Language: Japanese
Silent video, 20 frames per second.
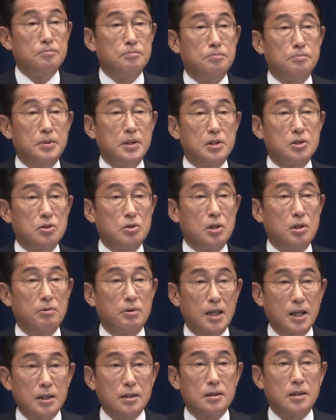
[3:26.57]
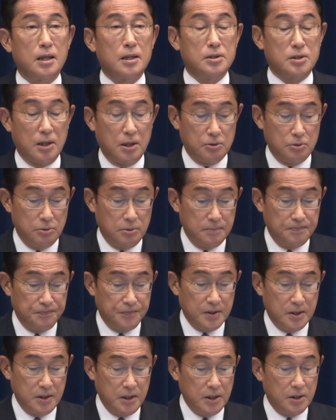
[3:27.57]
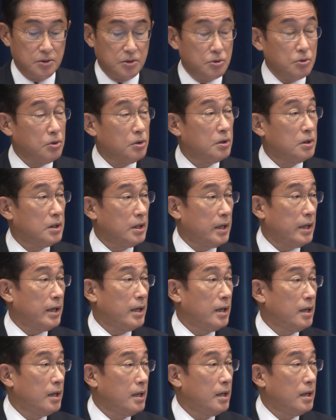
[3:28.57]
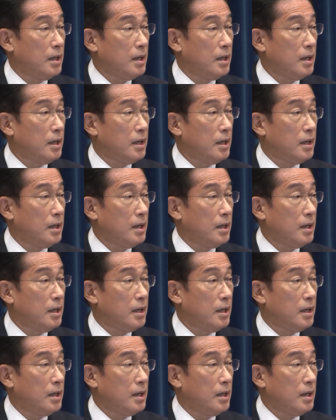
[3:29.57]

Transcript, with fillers: 水際対策について